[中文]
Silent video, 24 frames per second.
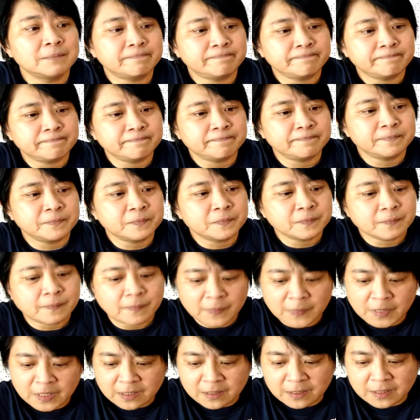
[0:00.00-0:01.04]
嗯，
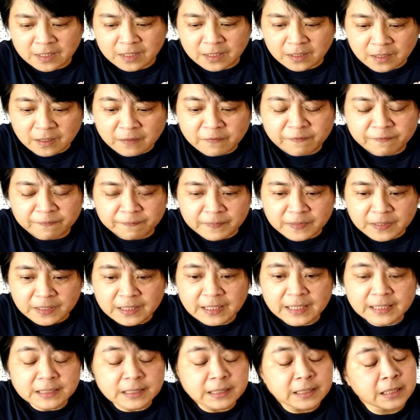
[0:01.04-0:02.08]
葛
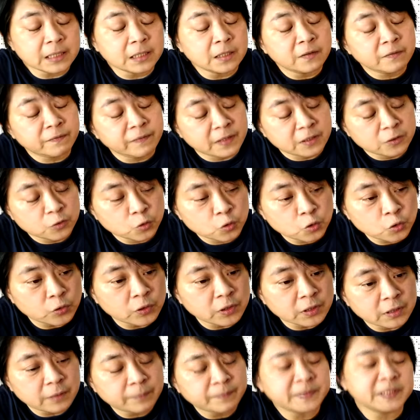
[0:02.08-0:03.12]
应该是葛粉
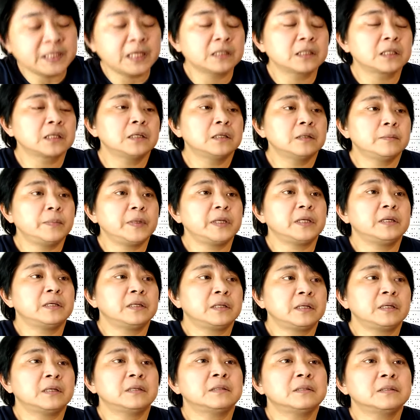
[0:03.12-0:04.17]
做的，比较特别一
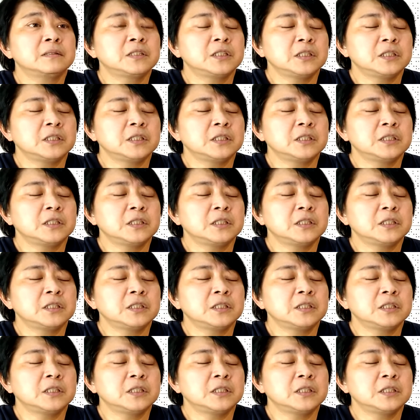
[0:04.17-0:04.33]
点。